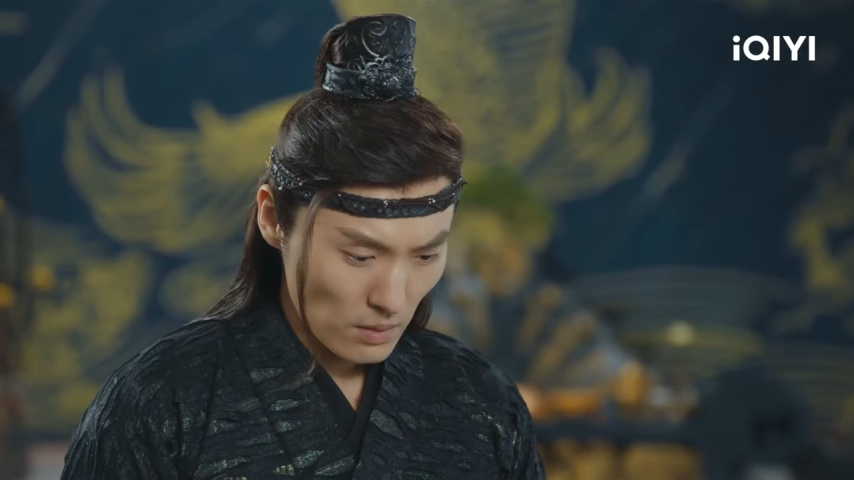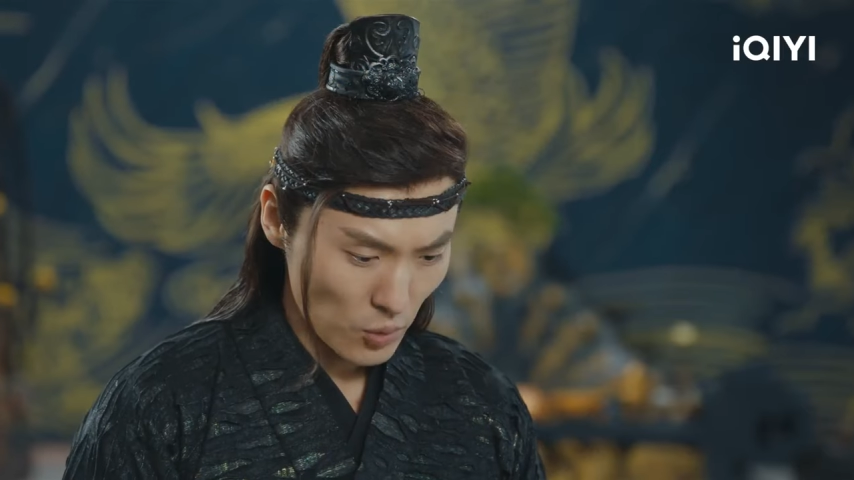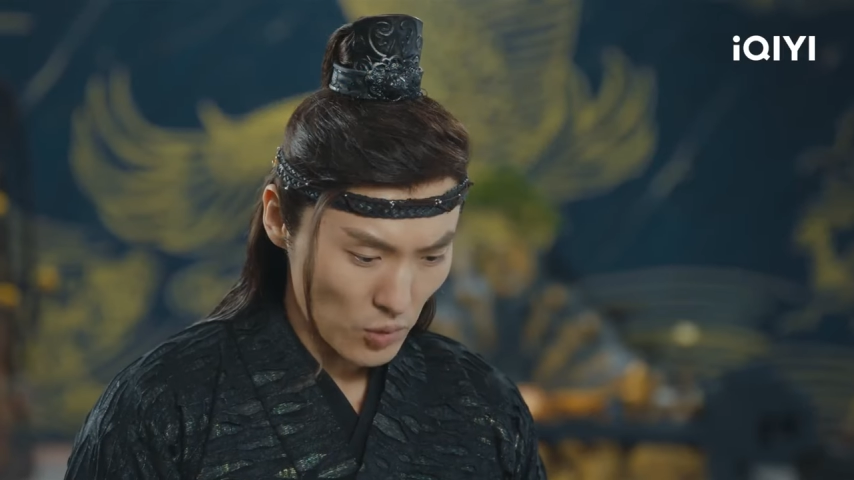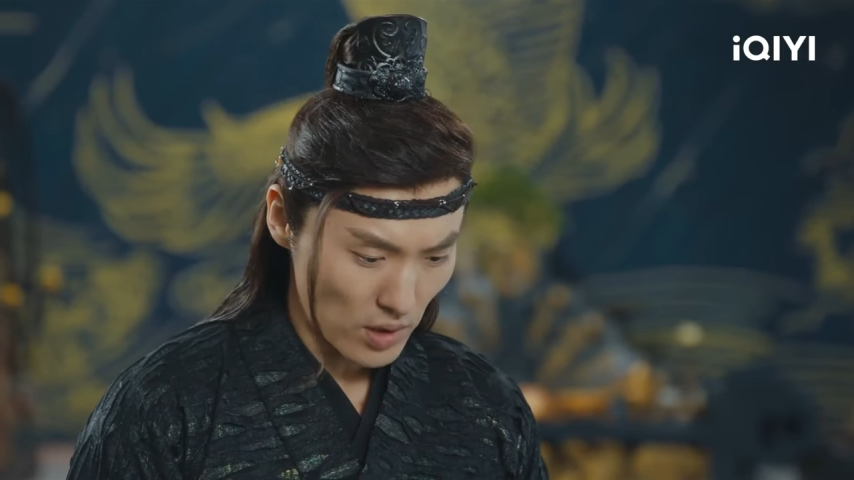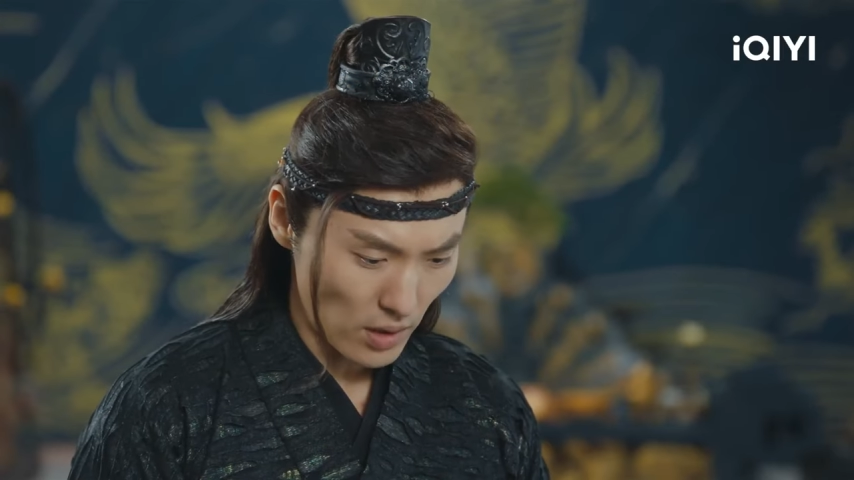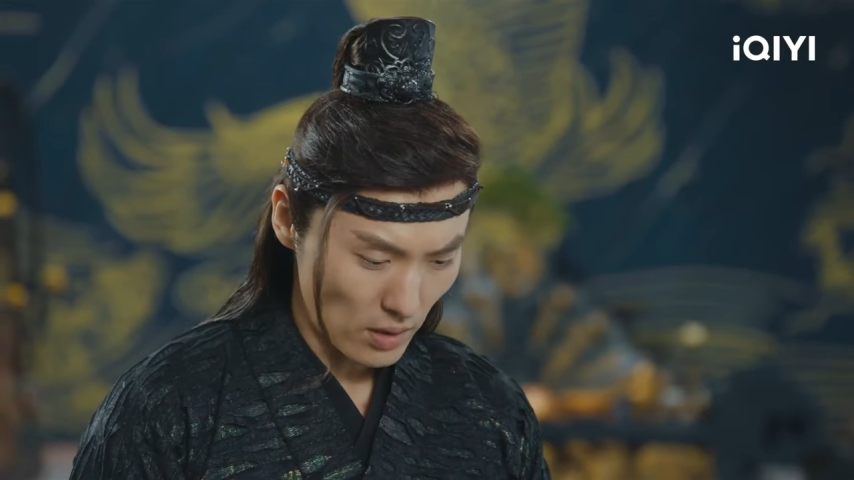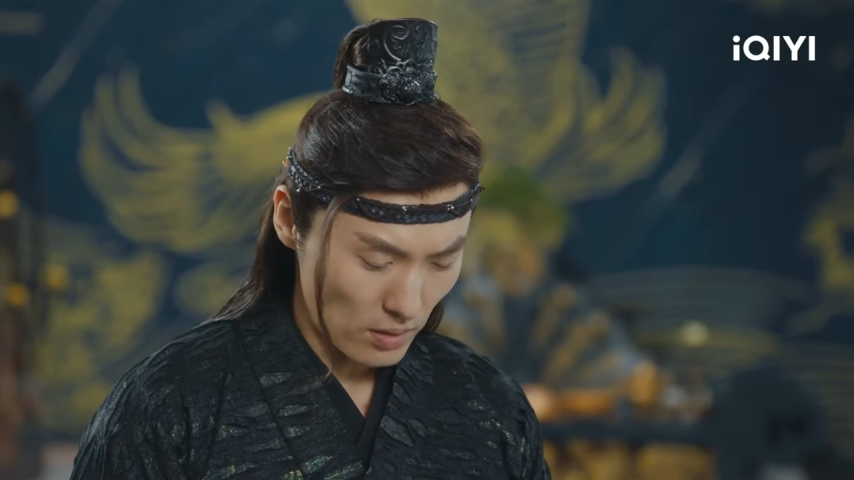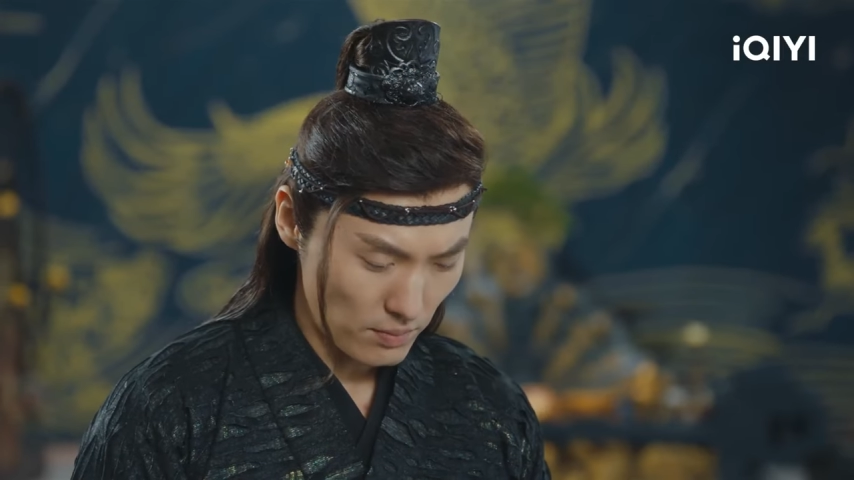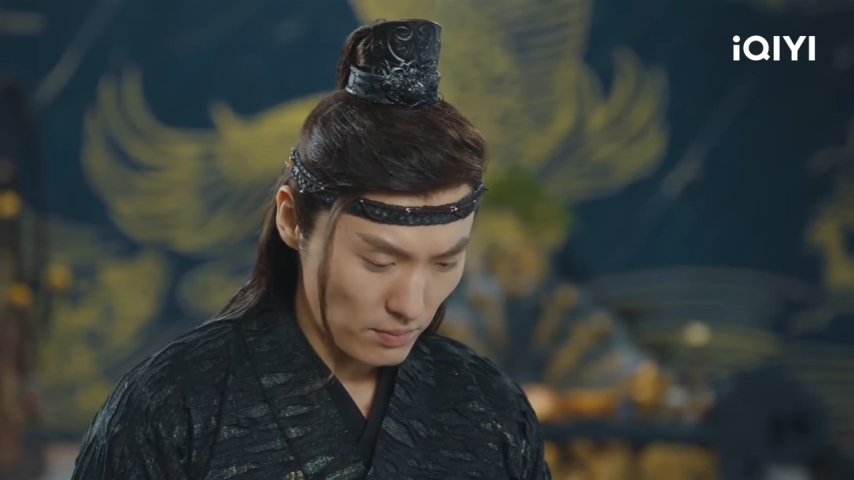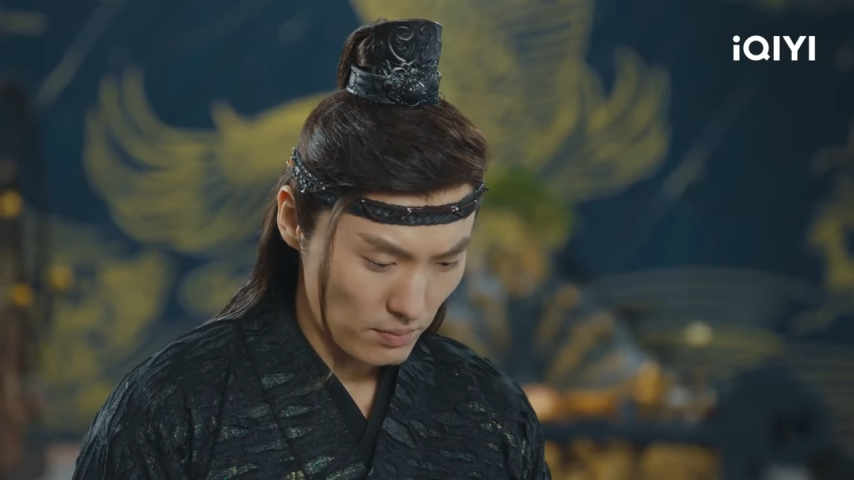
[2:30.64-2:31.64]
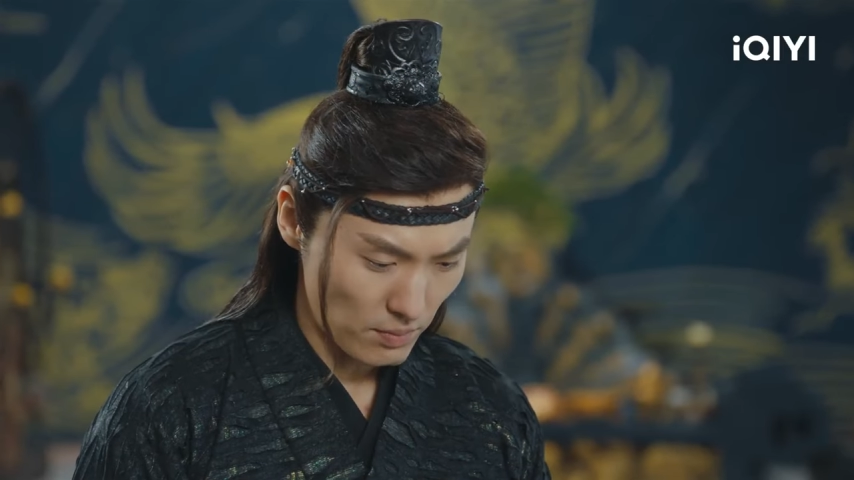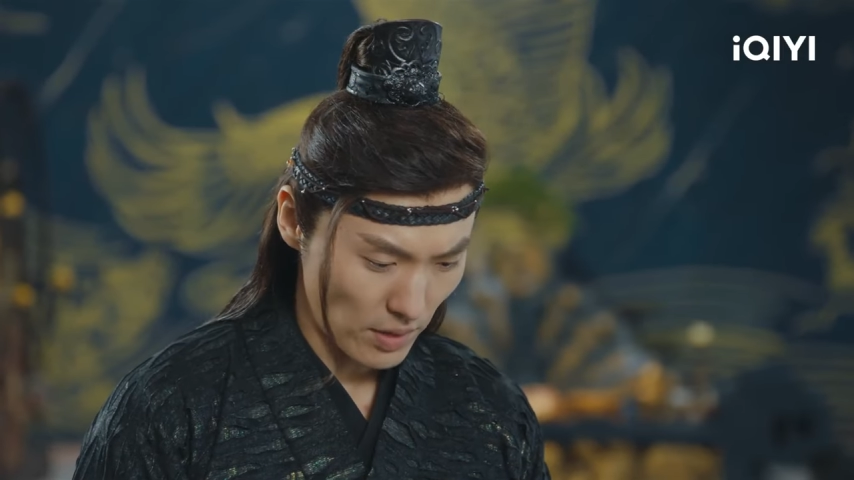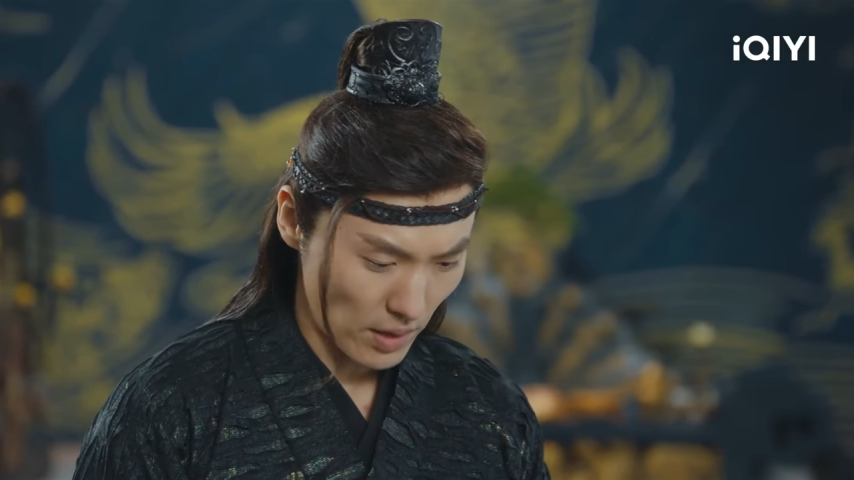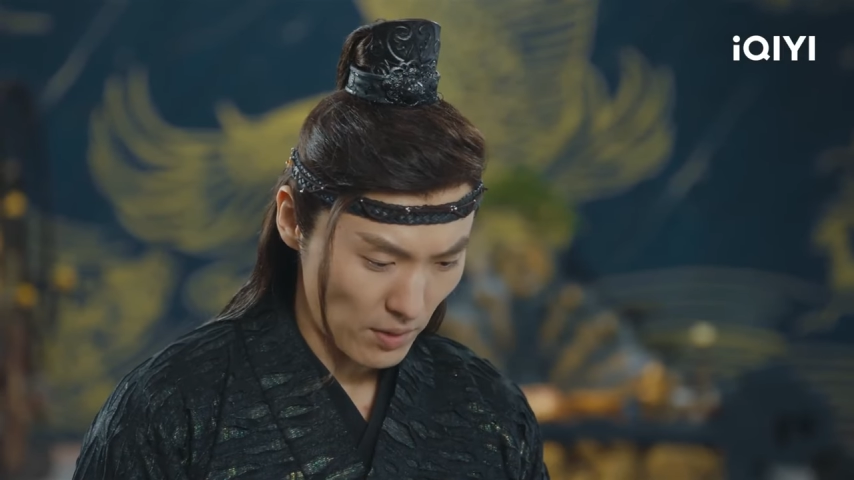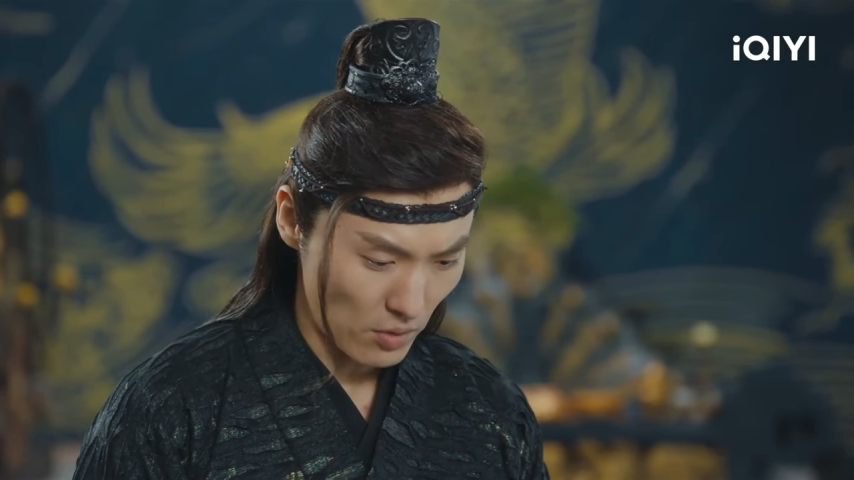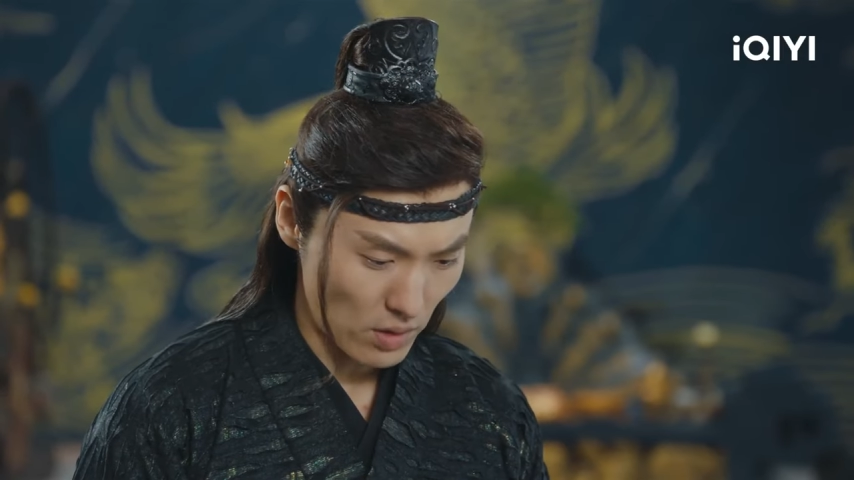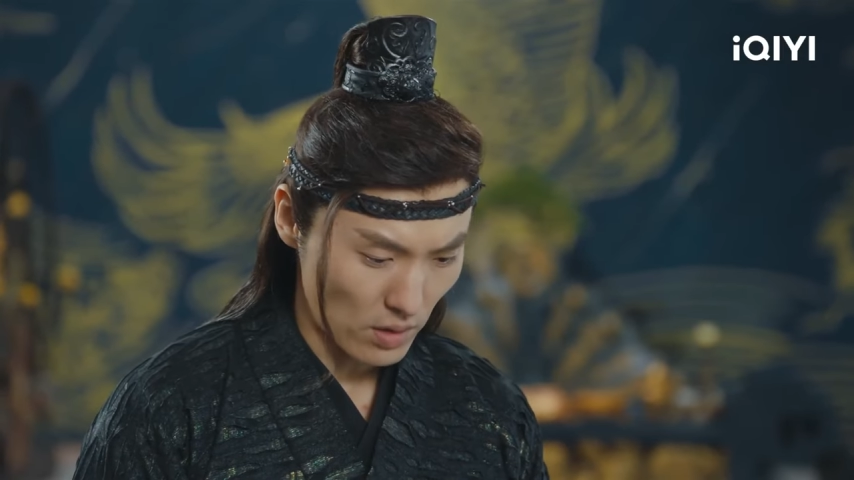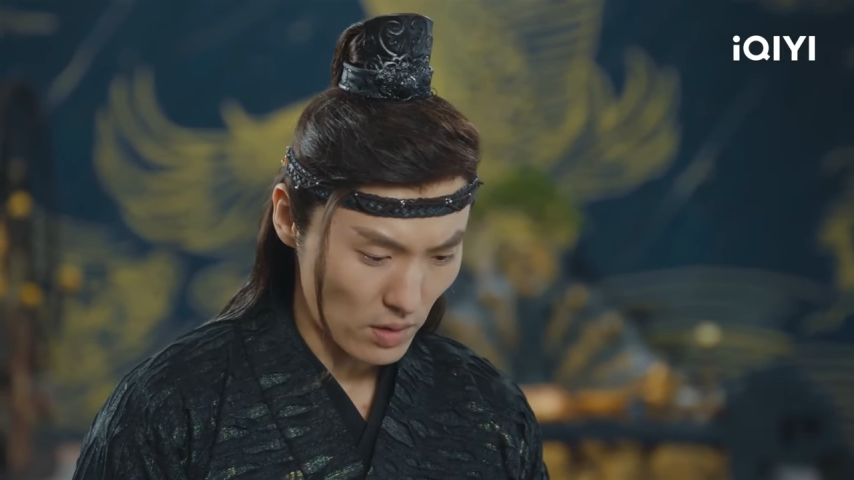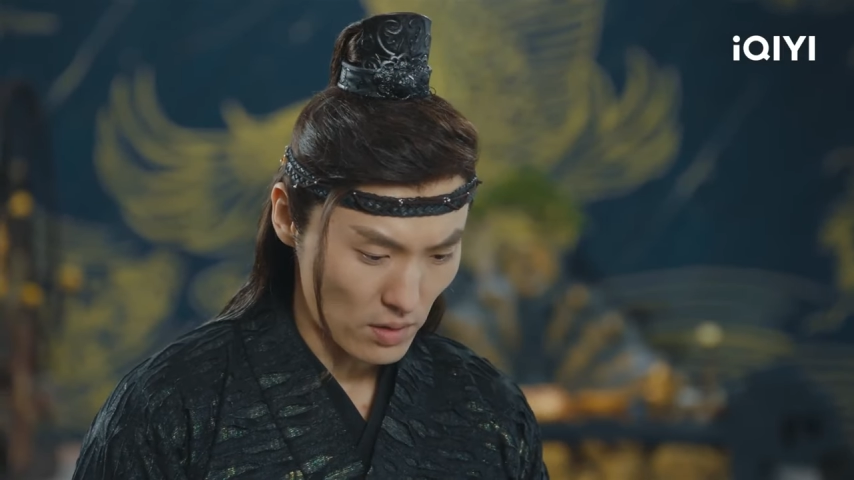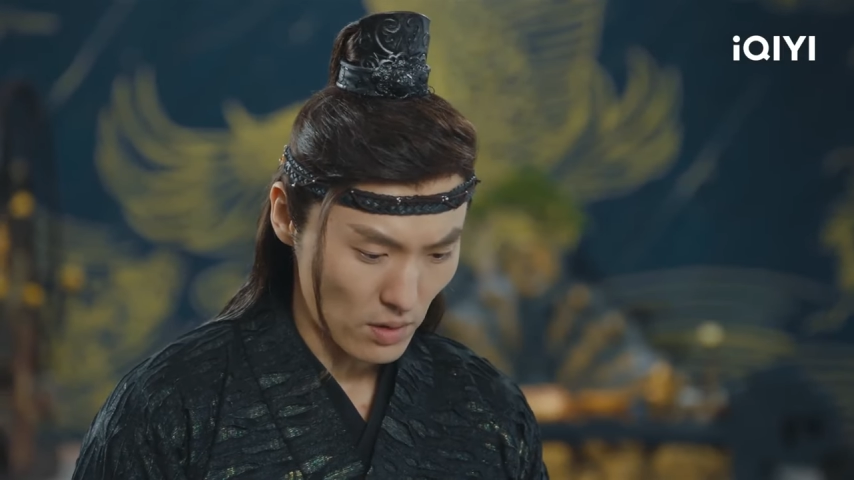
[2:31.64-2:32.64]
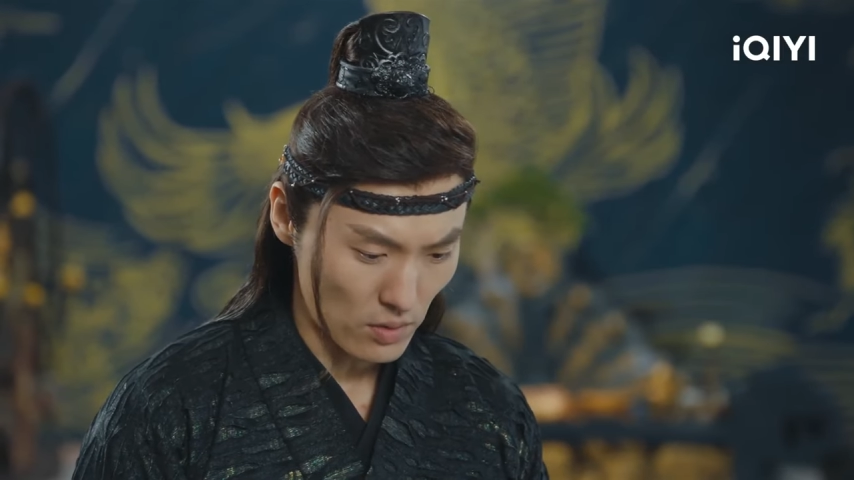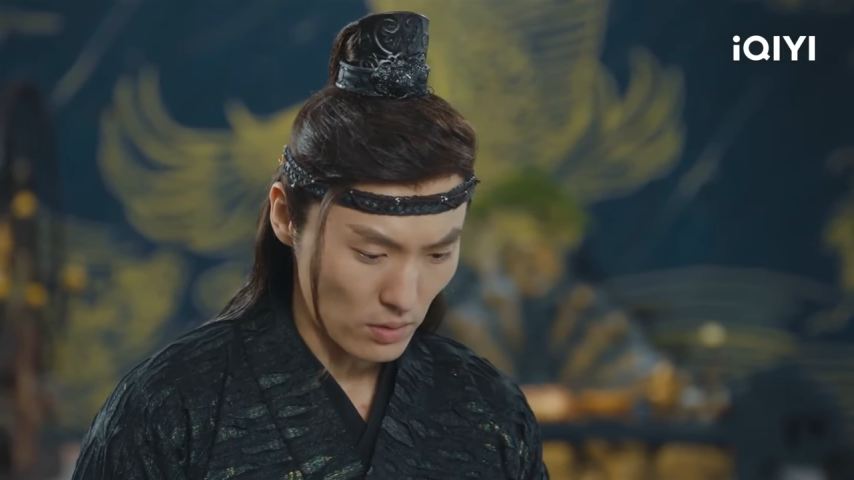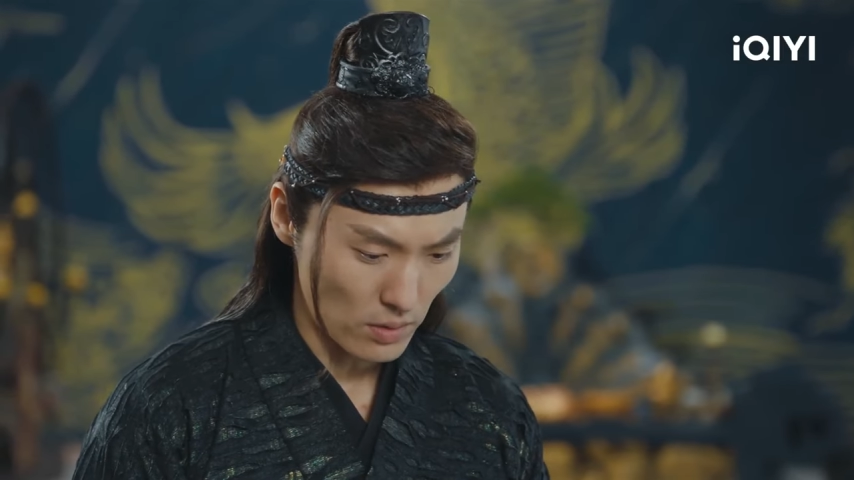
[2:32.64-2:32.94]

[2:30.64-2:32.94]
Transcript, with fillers: ตอนนี้ยังไม่ได้บอกแสอะ